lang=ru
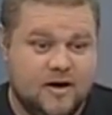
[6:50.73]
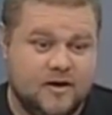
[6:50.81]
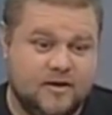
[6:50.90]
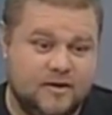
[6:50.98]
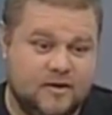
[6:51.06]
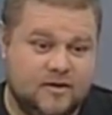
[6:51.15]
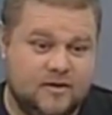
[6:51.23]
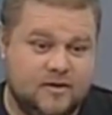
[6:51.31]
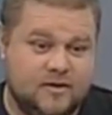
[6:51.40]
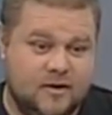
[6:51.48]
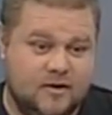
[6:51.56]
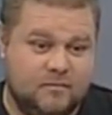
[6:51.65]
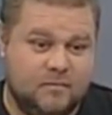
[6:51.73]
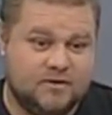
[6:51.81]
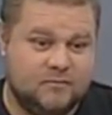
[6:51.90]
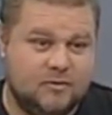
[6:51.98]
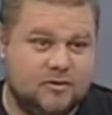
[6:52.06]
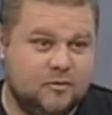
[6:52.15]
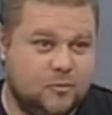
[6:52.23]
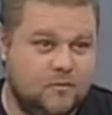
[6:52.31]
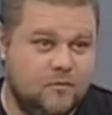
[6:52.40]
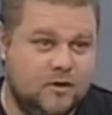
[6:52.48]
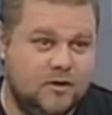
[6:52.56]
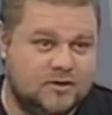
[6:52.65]
И я позволю себе
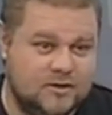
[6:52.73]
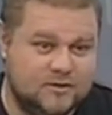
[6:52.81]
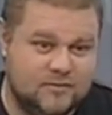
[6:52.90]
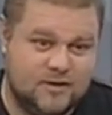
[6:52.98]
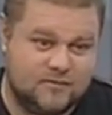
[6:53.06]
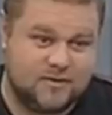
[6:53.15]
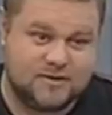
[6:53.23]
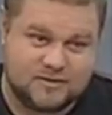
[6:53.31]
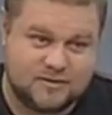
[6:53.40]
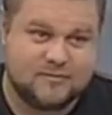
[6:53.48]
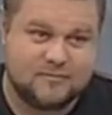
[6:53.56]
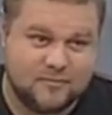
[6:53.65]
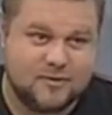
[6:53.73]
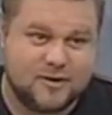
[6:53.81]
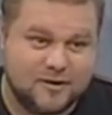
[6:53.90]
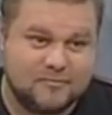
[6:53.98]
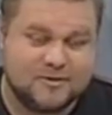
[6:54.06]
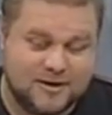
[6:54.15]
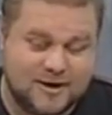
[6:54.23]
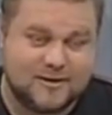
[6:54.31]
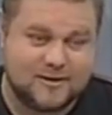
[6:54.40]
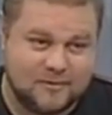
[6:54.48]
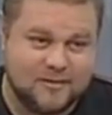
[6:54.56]
такую вольность назвать вас, ну, таким знатным